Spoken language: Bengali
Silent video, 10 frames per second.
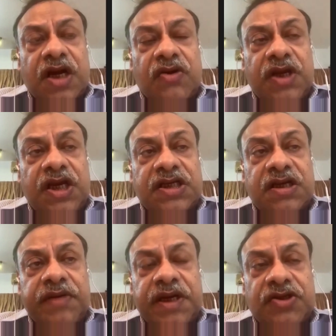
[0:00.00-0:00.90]
হিসাবে একজন
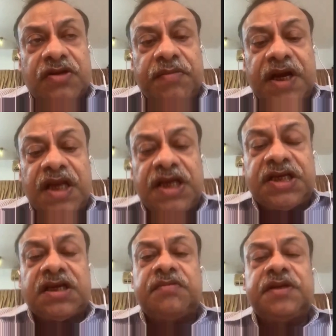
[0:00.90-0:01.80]
বাঙালি
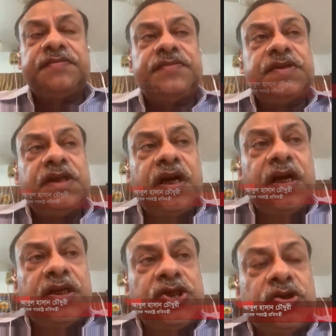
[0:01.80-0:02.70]
হিসাবে যদি
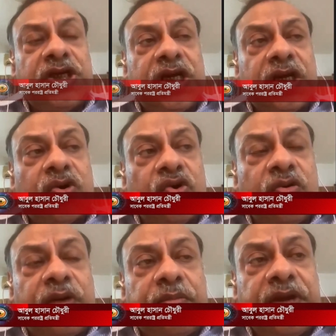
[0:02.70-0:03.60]
কোনোভাবেই
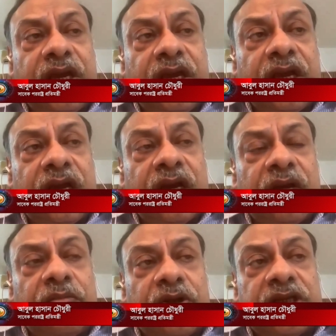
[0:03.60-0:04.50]
পদ্মা
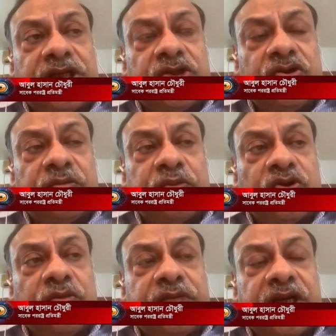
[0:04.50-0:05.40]
সেতুর প্রথম থেকে
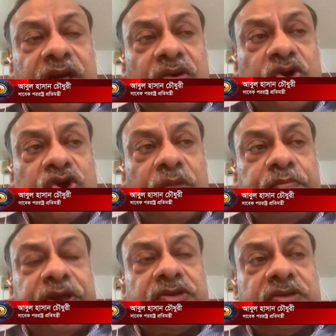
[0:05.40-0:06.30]
কোনো
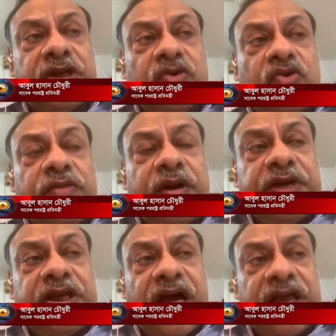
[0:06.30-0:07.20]
সম্পৃক্ততা কোনোভাবেই
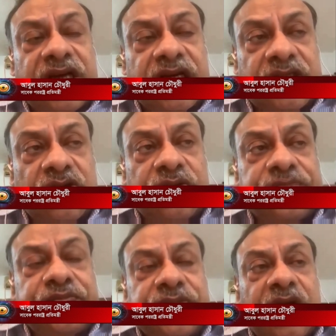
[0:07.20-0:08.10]
না থাকতো
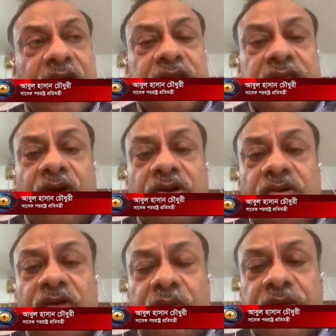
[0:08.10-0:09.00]
তাহলেও
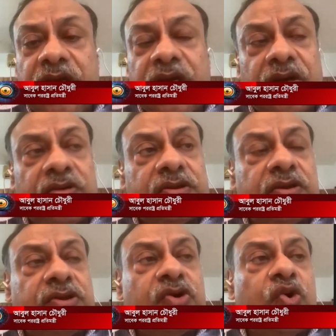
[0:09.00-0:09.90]
আমি অত্যন্ত
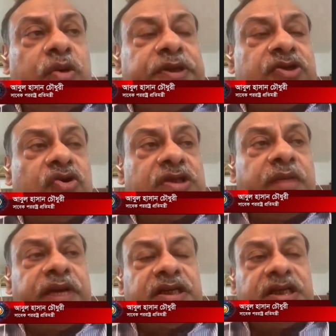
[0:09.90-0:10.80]
গর্বিত হতাম একটা
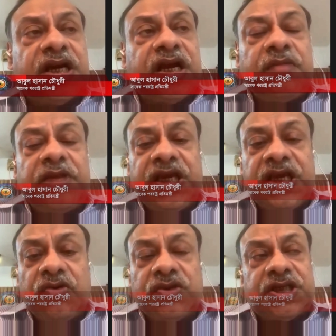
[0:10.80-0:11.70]
জায়গায় আমি লিখেওছি